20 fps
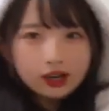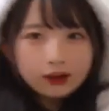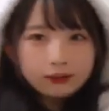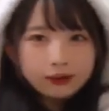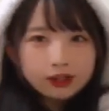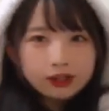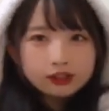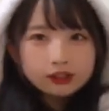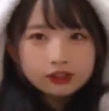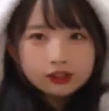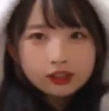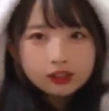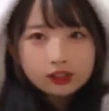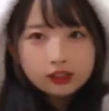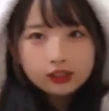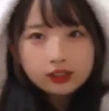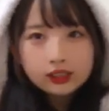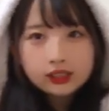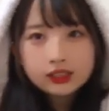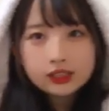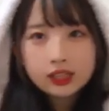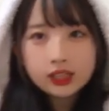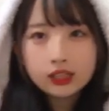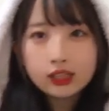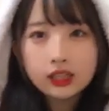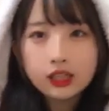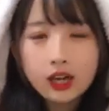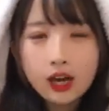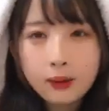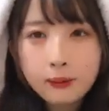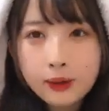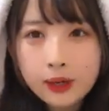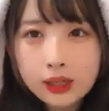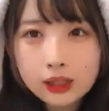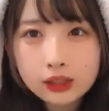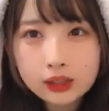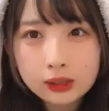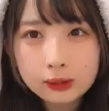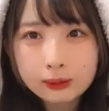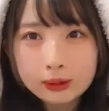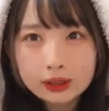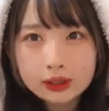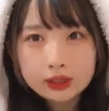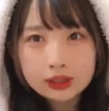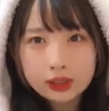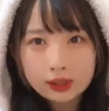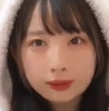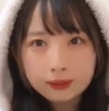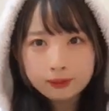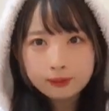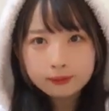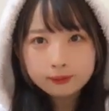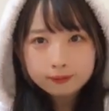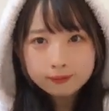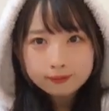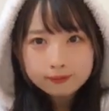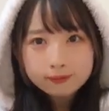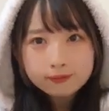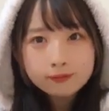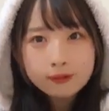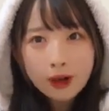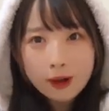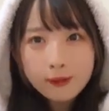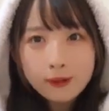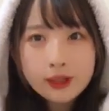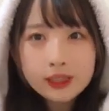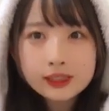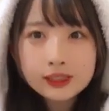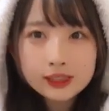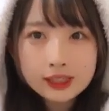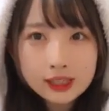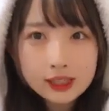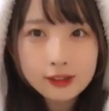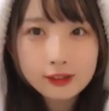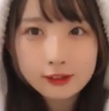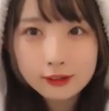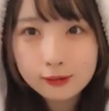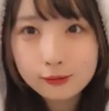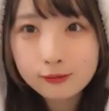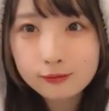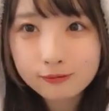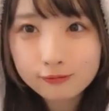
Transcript: く甘かった確かに甘かっためっちゃ甘すぎる